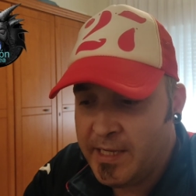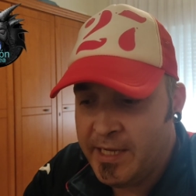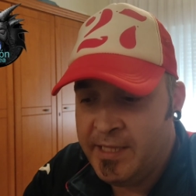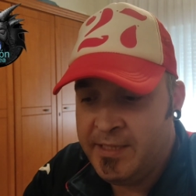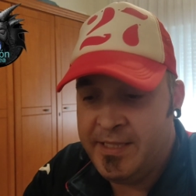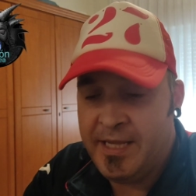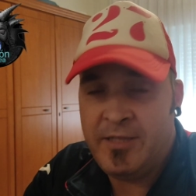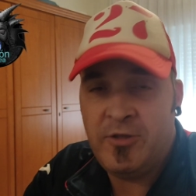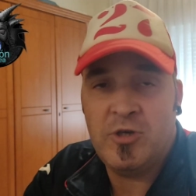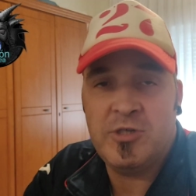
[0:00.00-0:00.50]

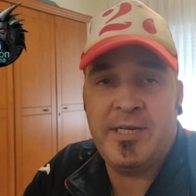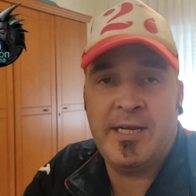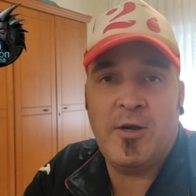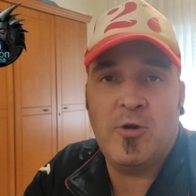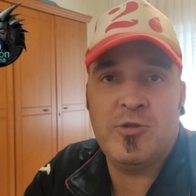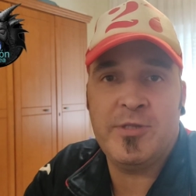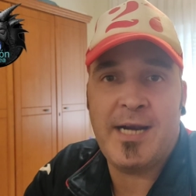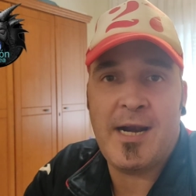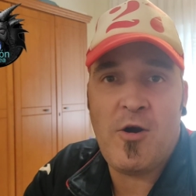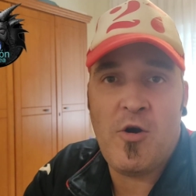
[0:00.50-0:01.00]
intento es
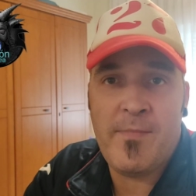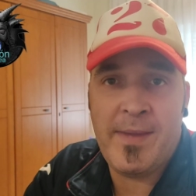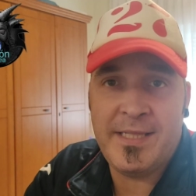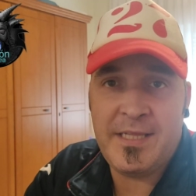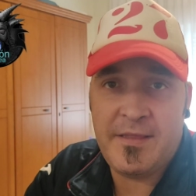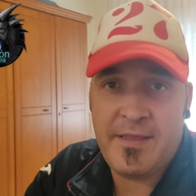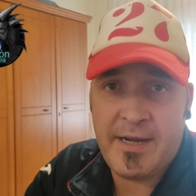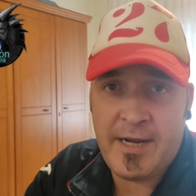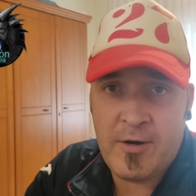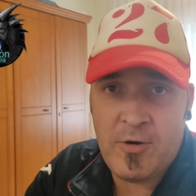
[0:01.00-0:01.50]
encontrar los
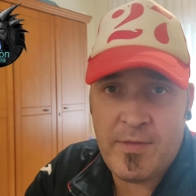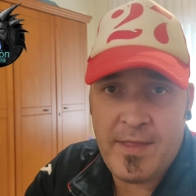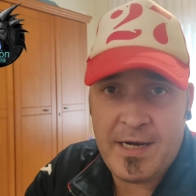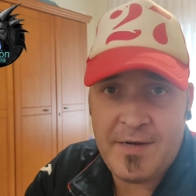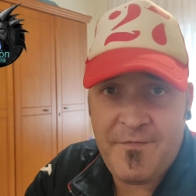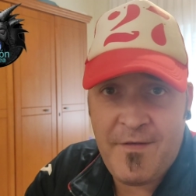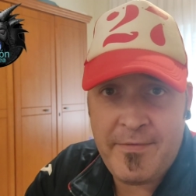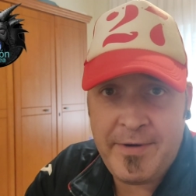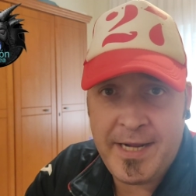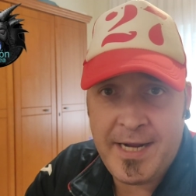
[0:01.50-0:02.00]
matices que nos da
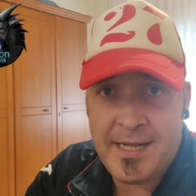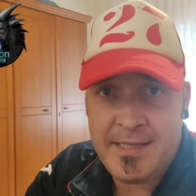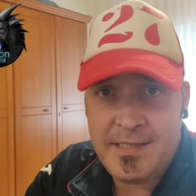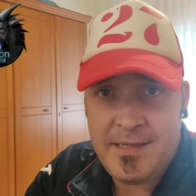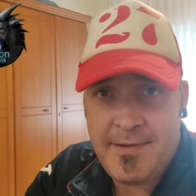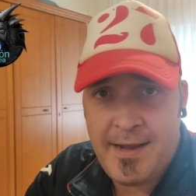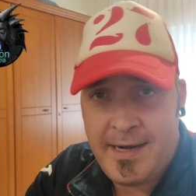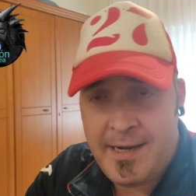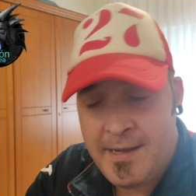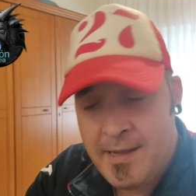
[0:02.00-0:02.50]
el
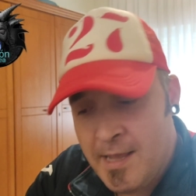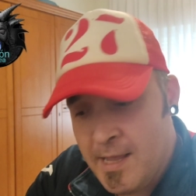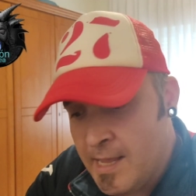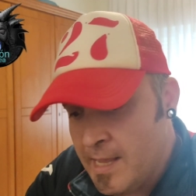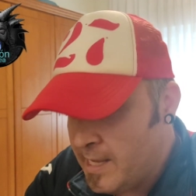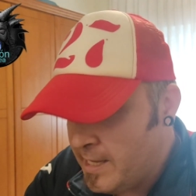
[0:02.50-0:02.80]
fabricante, ¿vale?